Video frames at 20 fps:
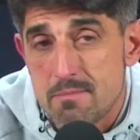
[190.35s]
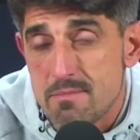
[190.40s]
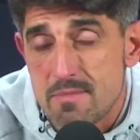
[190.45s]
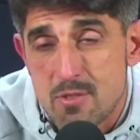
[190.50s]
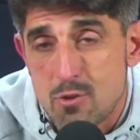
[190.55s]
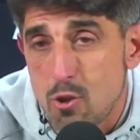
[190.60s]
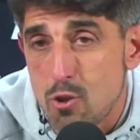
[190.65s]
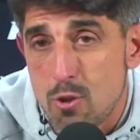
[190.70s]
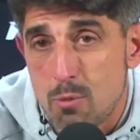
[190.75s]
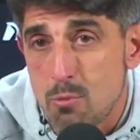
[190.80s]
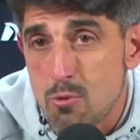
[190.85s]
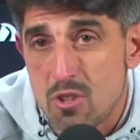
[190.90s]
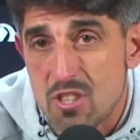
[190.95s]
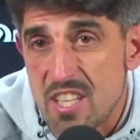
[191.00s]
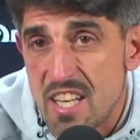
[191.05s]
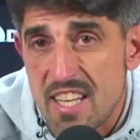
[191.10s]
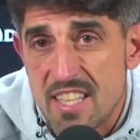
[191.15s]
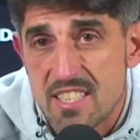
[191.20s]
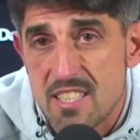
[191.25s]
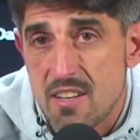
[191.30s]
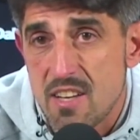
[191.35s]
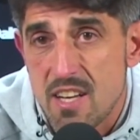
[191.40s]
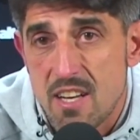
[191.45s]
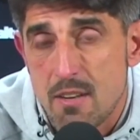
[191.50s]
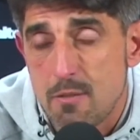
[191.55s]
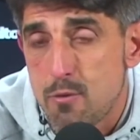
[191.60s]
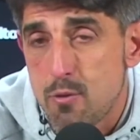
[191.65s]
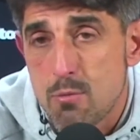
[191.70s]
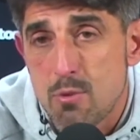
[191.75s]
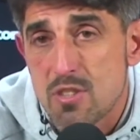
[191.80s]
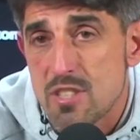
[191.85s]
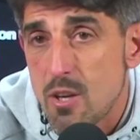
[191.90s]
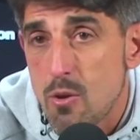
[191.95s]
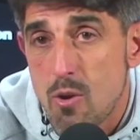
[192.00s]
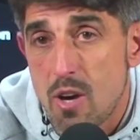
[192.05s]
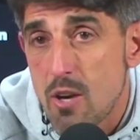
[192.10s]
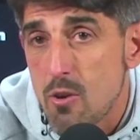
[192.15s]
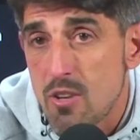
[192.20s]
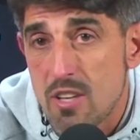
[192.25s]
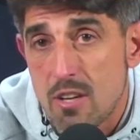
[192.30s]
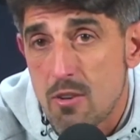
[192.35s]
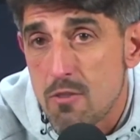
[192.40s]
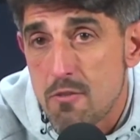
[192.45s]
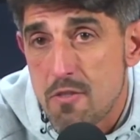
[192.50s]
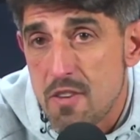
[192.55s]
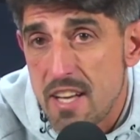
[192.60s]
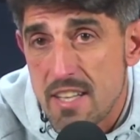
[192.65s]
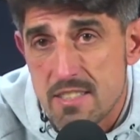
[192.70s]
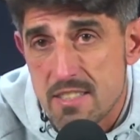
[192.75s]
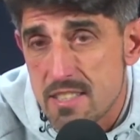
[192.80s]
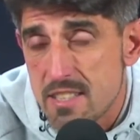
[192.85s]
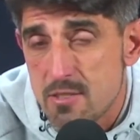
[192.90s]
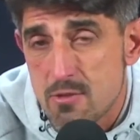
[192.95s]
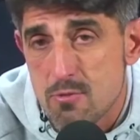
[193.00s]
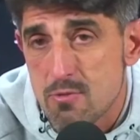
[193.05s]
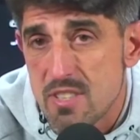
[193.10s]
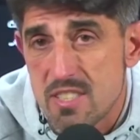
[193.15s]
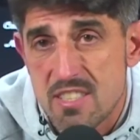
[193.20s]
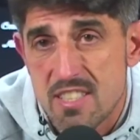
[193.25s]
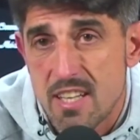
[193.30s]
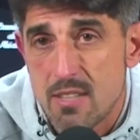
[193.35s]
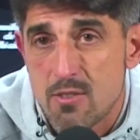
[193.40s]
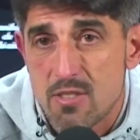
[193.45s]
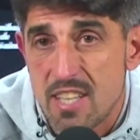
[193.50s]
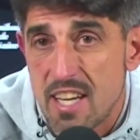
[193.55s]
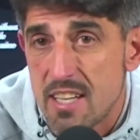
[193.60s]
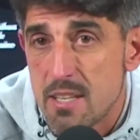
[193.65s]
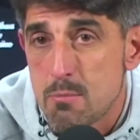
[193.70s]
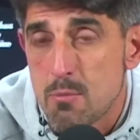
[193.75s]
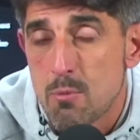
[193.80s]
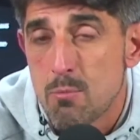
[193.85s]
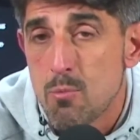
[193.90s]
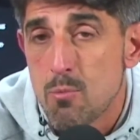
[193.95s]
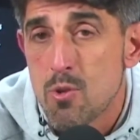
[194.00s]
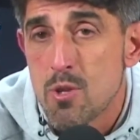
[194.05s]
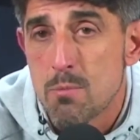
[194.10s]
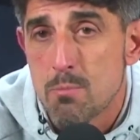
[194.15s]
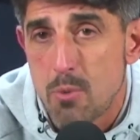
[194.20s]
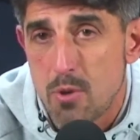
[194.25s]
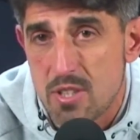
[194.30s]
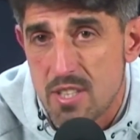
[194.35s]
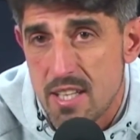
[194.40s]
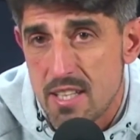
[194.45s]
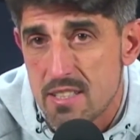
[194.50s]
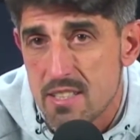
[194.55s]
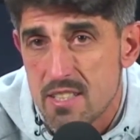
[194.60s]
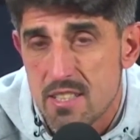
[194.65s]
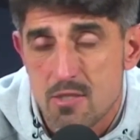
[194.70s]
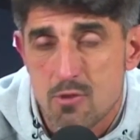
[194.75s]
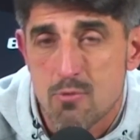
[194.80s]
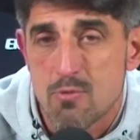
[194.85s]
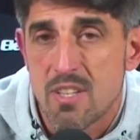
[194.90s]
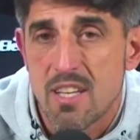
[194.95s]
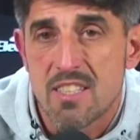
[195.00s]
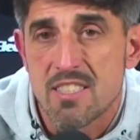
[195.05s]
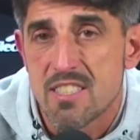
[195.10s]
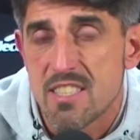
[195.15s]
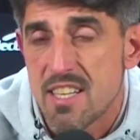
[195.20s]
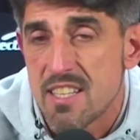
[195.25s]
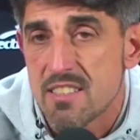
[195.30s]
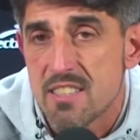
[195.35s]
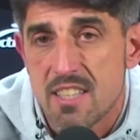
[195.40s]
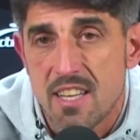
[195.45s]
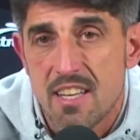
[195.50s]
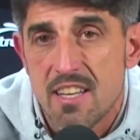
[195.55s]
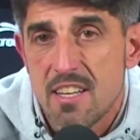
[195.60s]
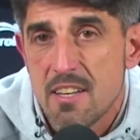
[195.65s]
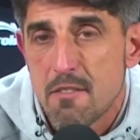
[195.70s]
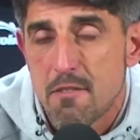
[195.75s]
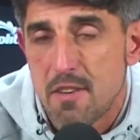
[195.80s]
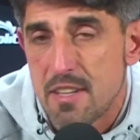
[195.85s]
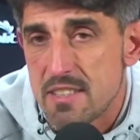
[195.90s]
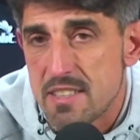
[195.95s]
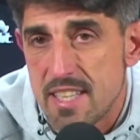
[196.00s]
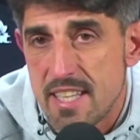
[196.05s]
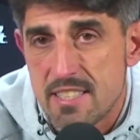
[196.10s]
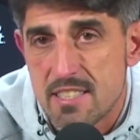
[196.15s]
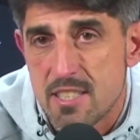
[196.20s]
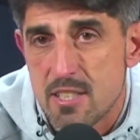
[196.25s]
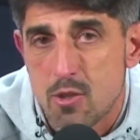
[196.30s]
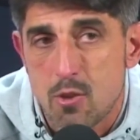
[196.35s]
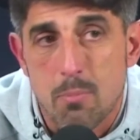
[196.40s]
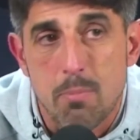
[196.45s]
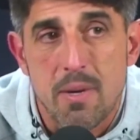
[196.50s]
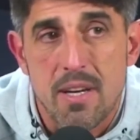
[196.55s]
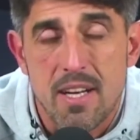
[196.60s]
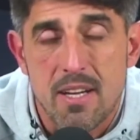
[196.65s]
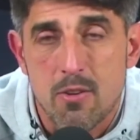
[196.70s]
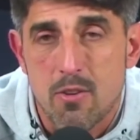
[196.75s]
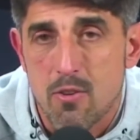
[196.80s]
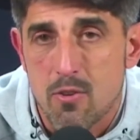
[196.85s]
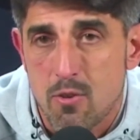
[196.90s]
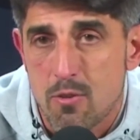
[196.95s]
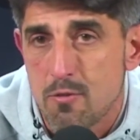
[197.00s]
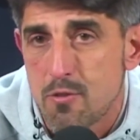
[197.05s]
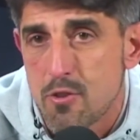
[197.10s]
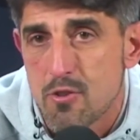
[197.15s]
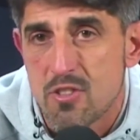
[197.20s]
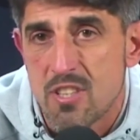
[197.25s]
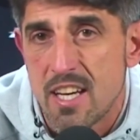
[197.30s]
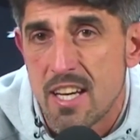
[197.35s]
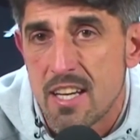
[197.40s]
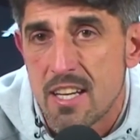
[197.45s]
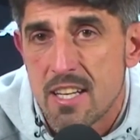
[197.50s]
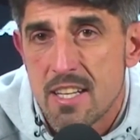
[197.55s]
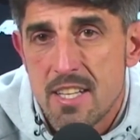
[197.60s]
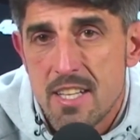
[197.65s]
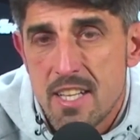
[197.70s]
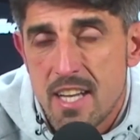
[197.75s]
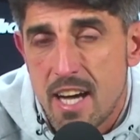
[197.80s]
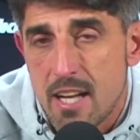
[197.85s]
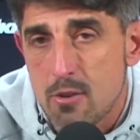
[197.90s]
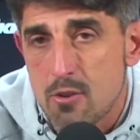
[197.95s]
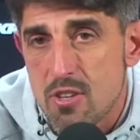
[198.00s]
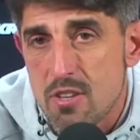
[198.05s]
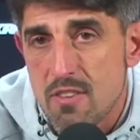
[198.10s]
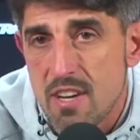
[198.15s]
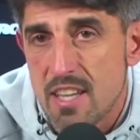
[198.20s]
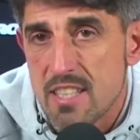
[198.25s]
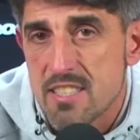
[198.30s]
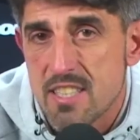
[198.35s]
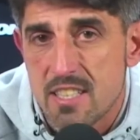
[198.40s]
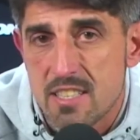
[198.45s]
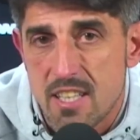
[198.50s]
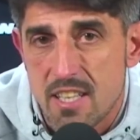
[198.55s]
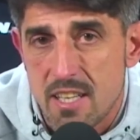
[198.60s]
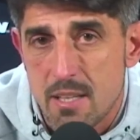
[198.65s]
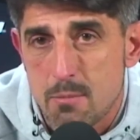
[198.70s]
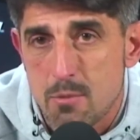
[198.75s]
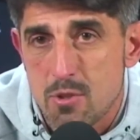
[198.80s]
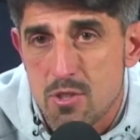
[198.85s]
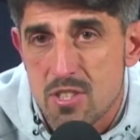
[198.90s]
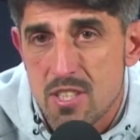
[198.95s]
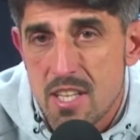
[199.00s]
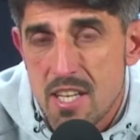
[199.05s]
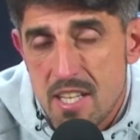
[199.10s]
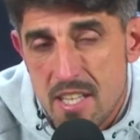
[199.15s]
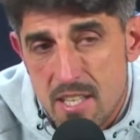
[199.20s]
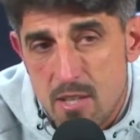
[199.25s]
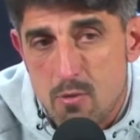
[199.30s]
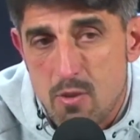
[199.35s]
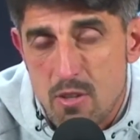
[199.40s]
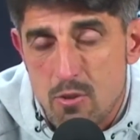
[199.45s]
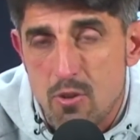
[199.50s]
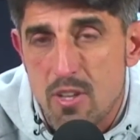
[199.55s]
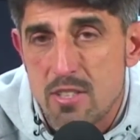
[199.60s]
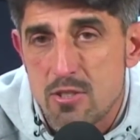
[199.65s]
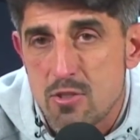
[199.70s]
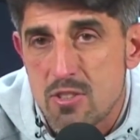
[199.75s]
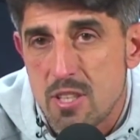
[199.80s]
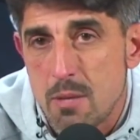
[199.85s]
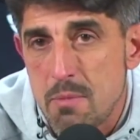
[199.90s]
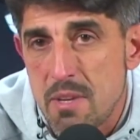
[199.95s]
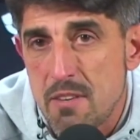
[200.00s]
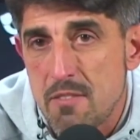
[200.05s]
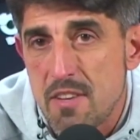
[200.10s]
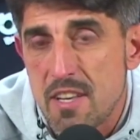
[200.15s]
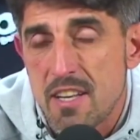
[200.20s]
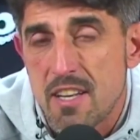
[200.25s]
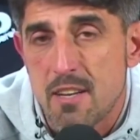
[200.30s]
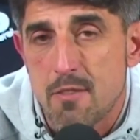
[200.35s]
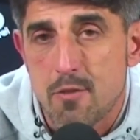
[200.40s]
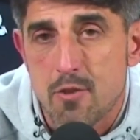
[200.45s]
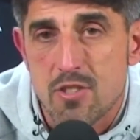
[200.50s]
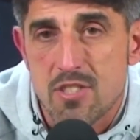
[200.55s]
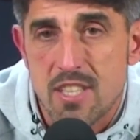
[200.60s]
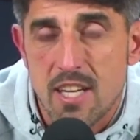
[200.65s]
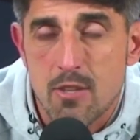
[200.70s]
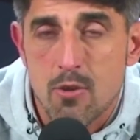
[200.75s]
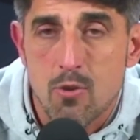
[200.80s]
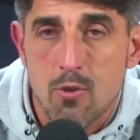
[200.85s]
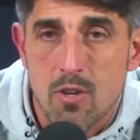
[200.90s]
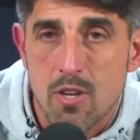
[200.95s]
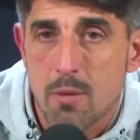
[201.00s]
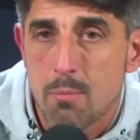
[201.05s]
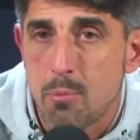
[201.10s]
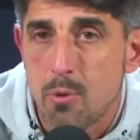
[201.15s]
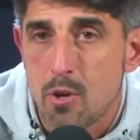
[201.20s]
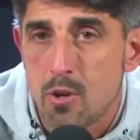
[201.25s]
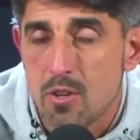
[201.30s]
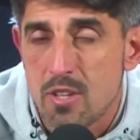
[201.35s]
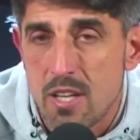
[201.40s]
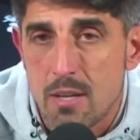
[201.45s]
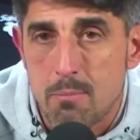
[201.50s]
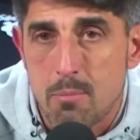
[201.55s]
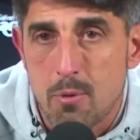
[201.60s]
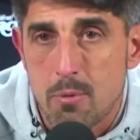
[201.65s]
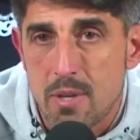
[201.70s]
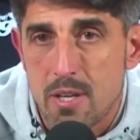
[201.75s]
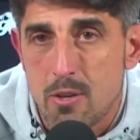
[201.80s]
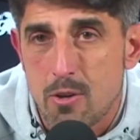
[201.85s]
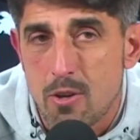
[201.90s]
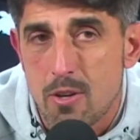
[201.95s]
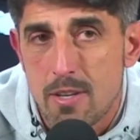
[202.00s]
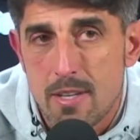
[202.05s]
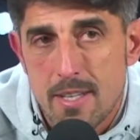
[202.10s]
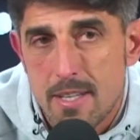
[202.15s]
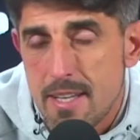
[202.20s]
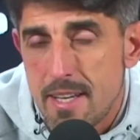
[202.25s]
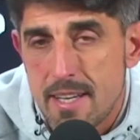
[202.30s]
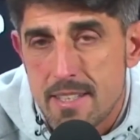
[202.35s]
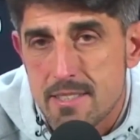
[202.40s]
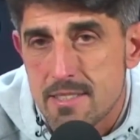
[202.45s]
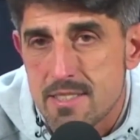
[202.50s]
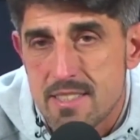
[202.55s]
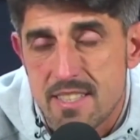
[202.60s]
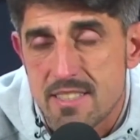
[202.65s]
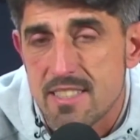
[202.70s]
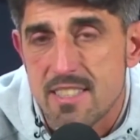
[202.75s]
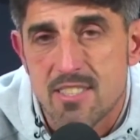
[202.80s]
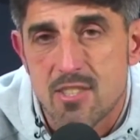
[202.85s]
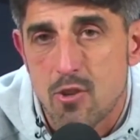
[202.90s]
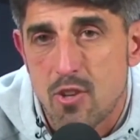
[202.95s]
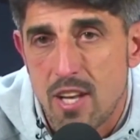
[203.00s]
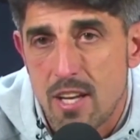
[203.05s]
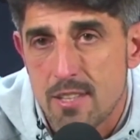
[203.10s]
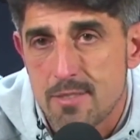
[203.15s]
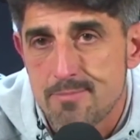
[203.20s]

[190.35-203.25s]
todo el mundo tiene que saber, el fútbol se juega con la confianza, es un estado de ánimo muy importante, es un aliciente fantástico para confrontar a los rivales que tenemos y cuando eso también viene reforzado con el apoyo del público es sensacional.